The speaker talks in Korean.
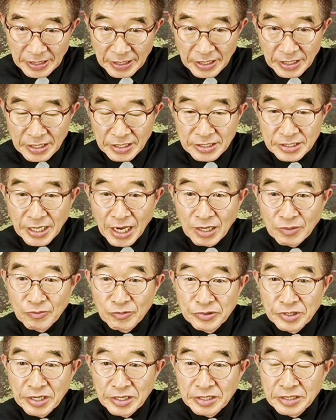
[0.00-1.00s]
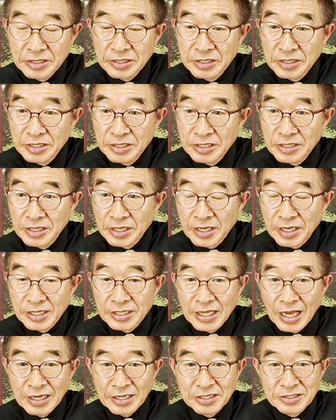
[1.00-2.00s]
이 장문의 글을 이렇게
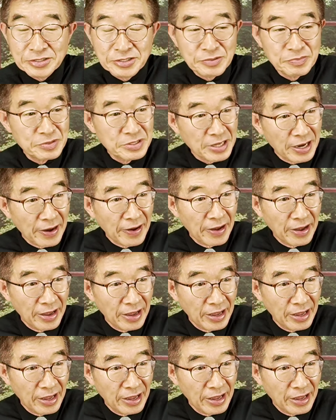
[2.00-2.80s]
남겼습니다.